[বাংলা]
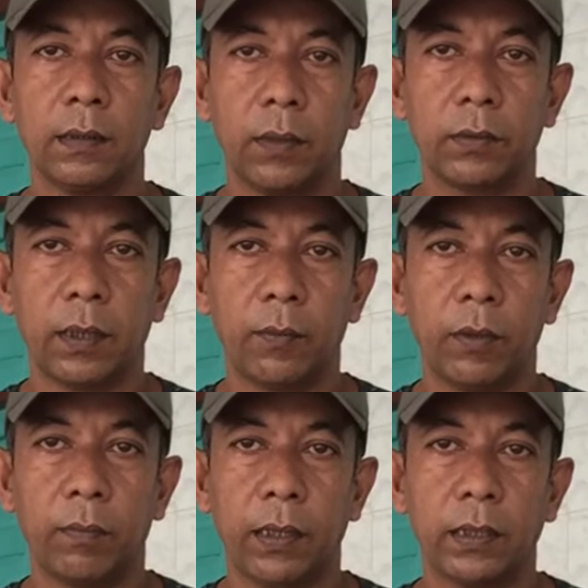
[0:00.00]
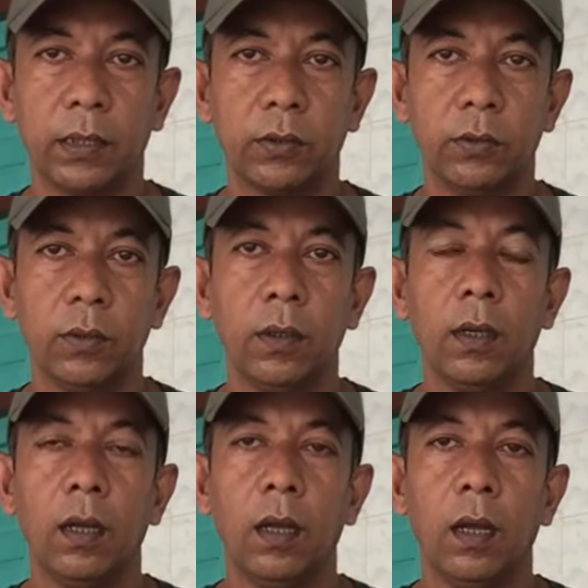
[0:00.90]
সাবস্ক্রাইব করে পাশে আছো
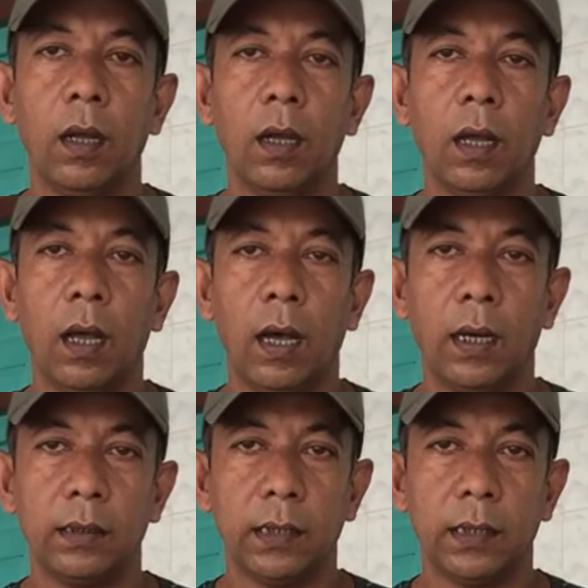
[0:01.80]
আর